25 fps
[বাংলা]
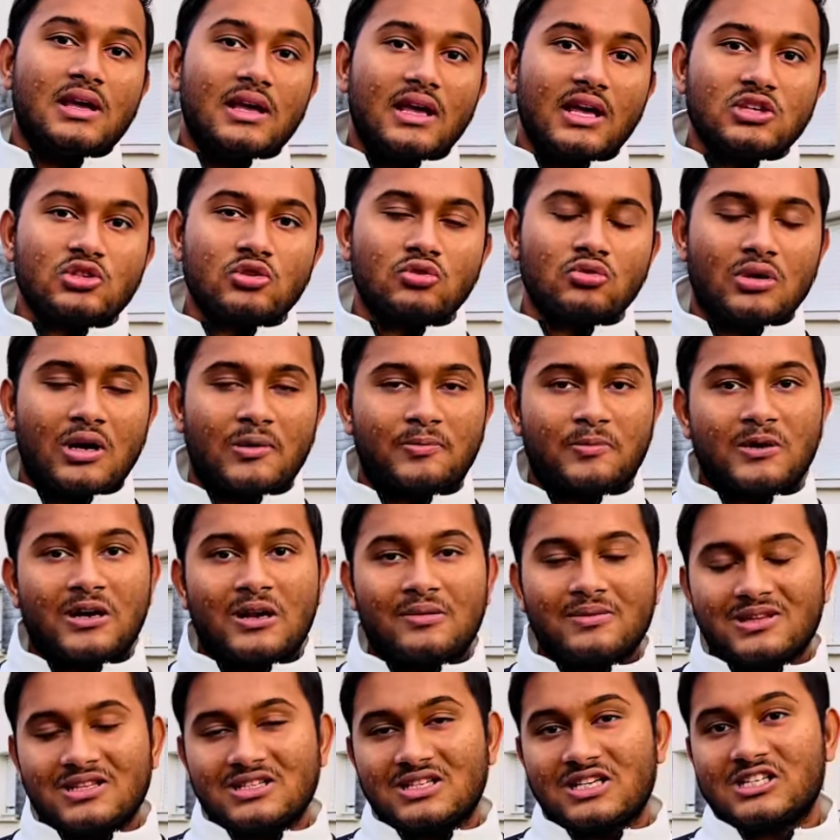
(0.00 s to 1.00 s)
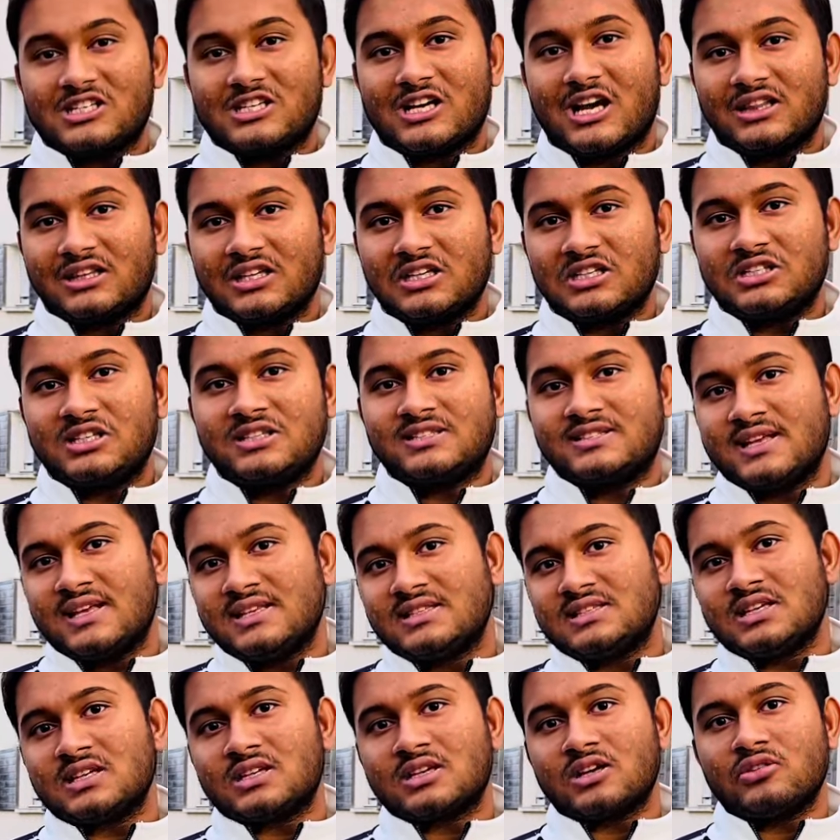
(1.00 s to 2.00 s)
এই জন্য আপনারা আমাদের যে সাতাশটি
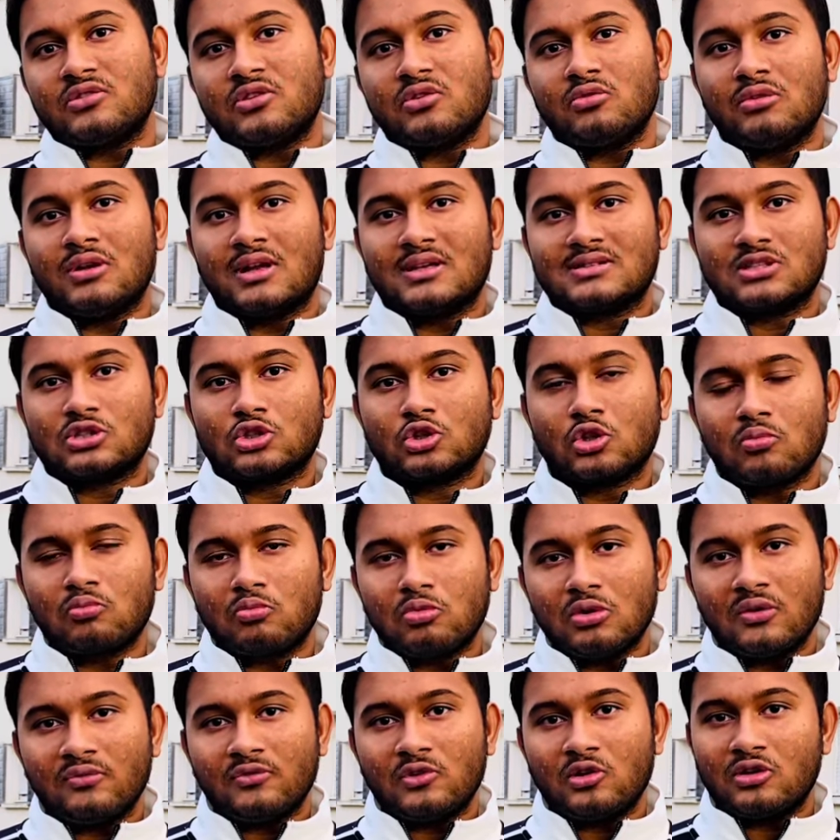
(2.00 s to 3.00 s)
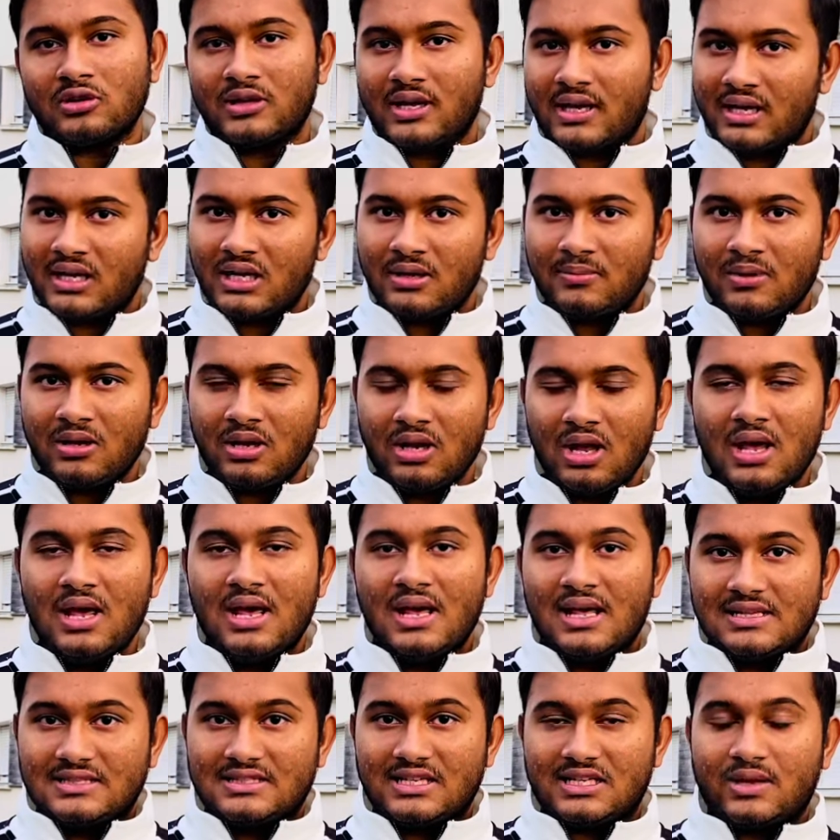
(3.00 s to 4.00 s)
সেঞ্জিন কান্ট্রিগুলো আছে সবগুলো ভিডিও দেখে নেবেন
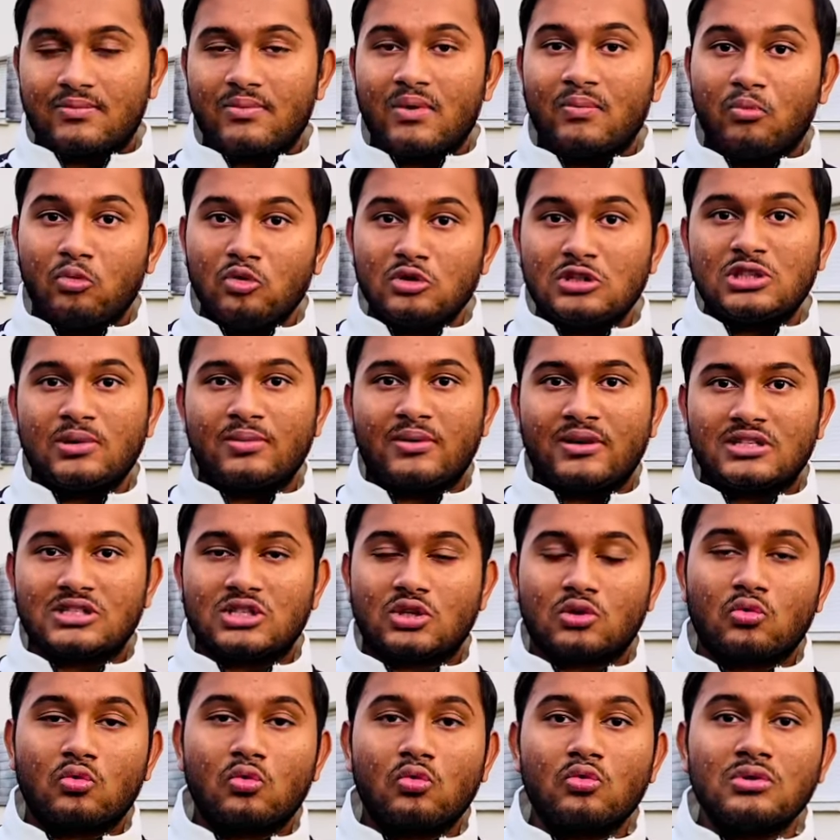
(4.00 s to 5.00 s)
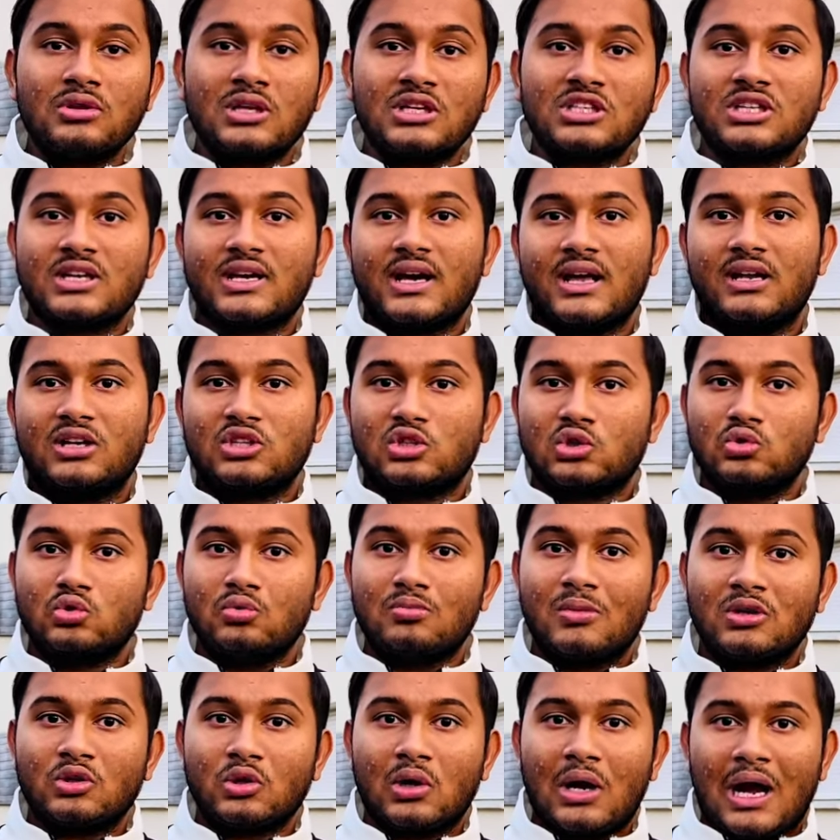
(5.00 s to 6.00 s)
যাতে আপনারা বুঝতে পারেন যে কোন দেশে গেলে
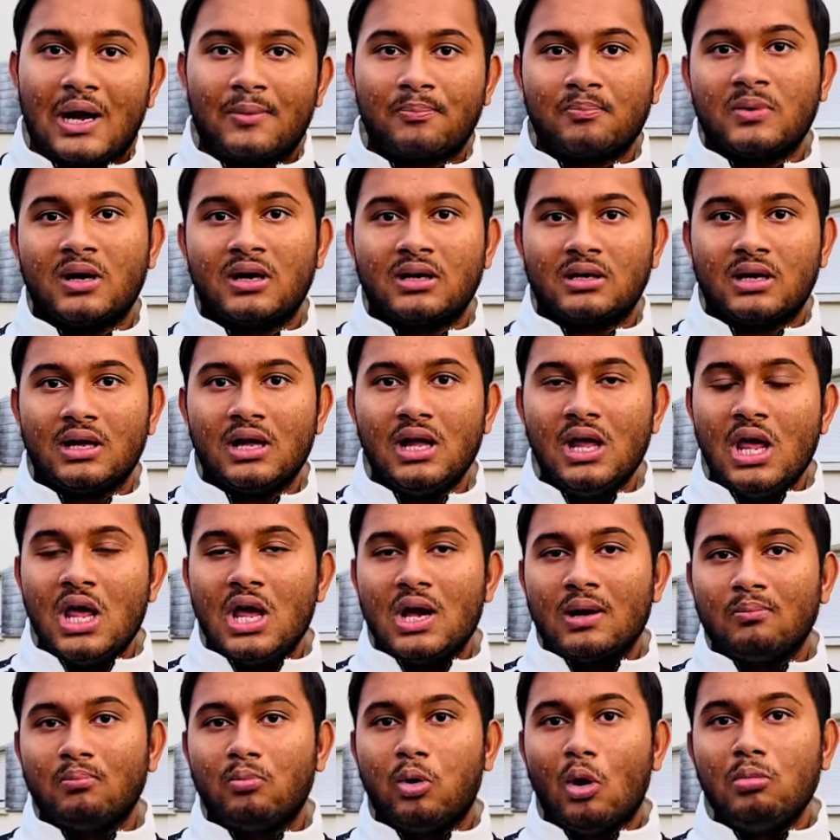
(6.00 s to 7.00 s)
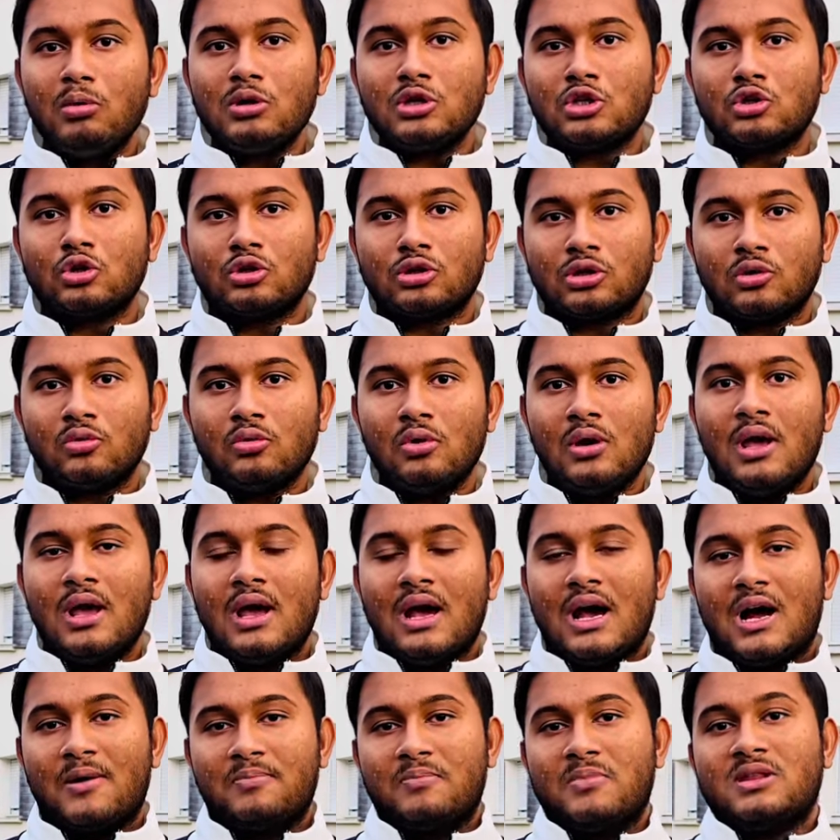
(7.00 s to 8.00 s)
শুধুমাত্র আপনার না ভবিষ্যতেও
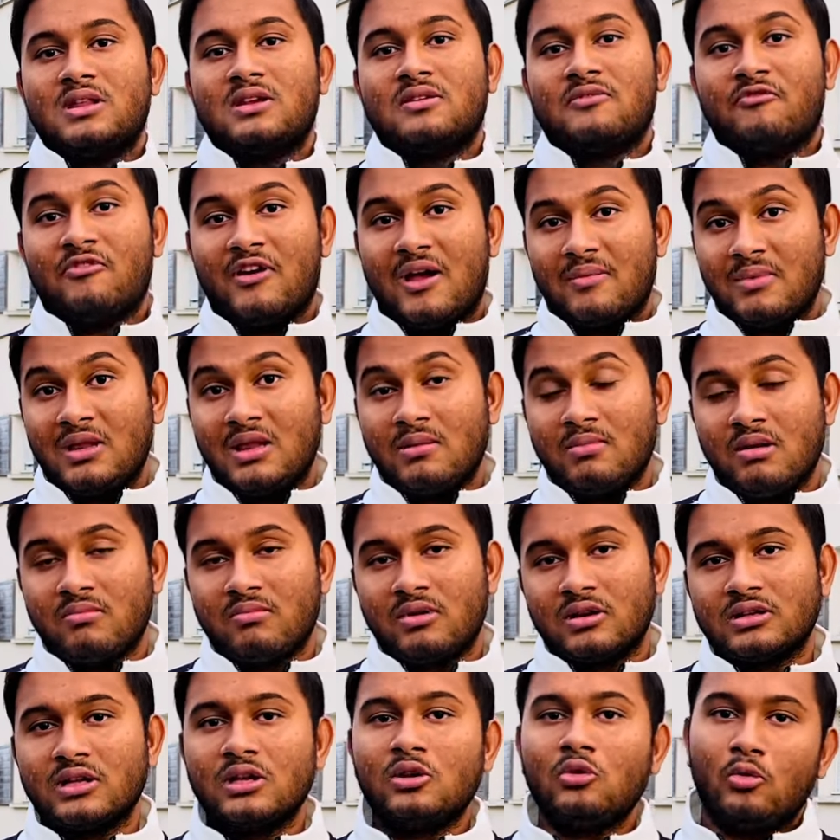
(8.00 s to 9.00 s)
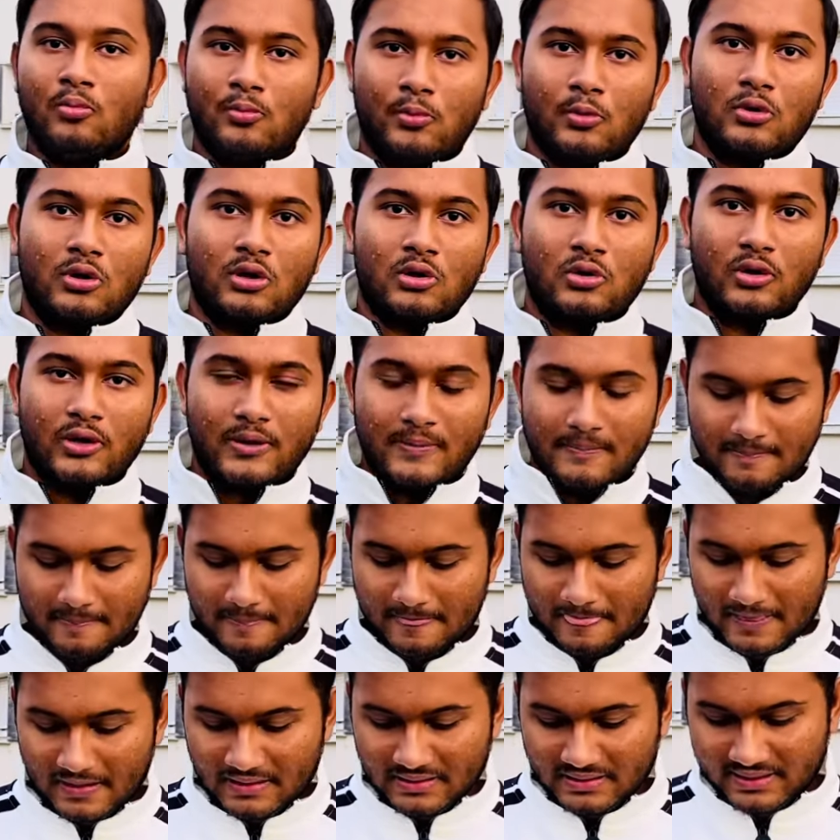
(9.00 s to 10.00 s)
আপনাদের ফ্যামিলি মেম্বারদের উপকার হয়
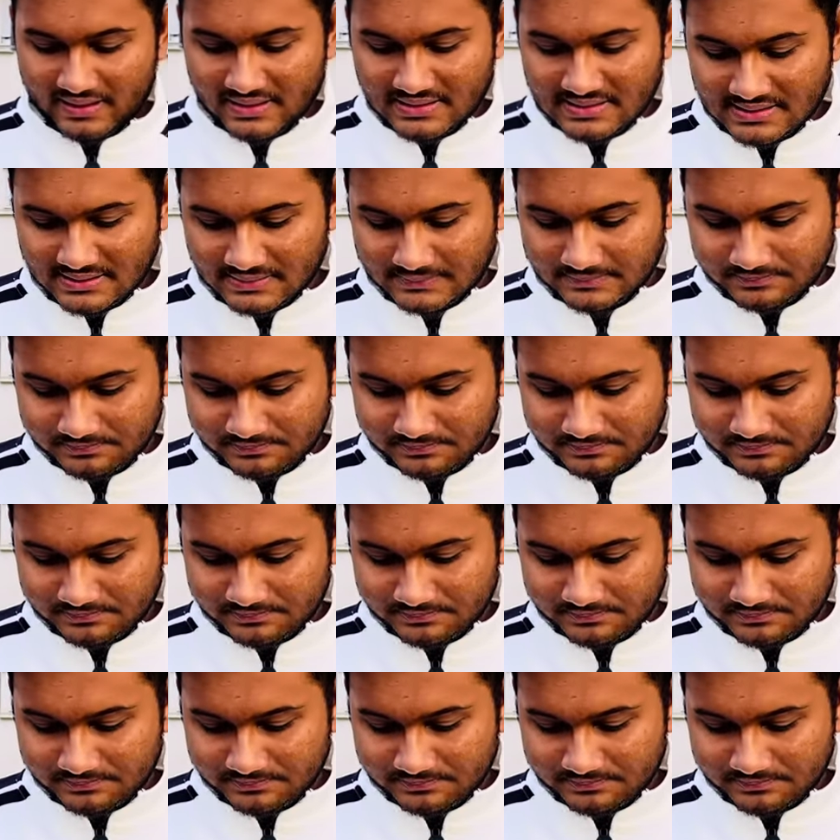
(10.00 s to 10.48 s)
ঠিক আছে